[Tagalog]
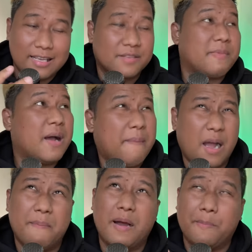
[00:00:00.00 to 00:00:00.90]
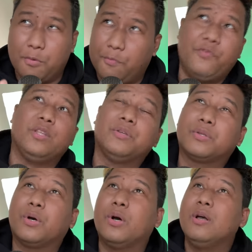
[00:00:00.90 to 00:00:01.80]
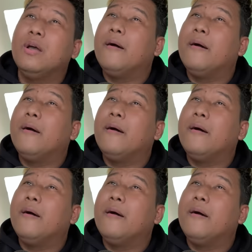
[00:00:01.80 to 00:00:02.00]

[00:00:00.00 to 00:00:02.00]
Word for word: Yes, mahaba-haba pong video to.